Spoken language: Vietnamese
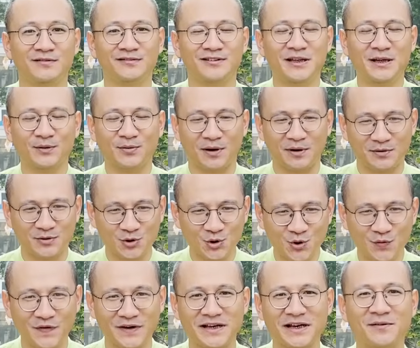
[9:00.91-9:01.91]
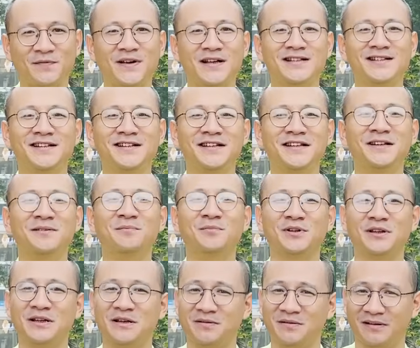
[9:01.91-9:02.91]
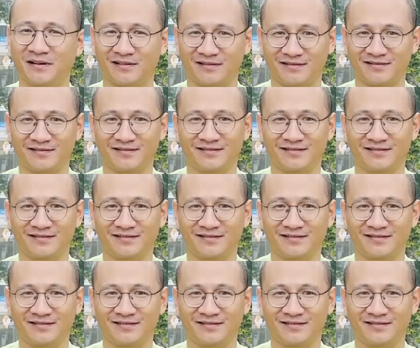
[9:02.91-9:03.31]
thi thoảng chui vào nhà vệ sinh niệm một tí cũng được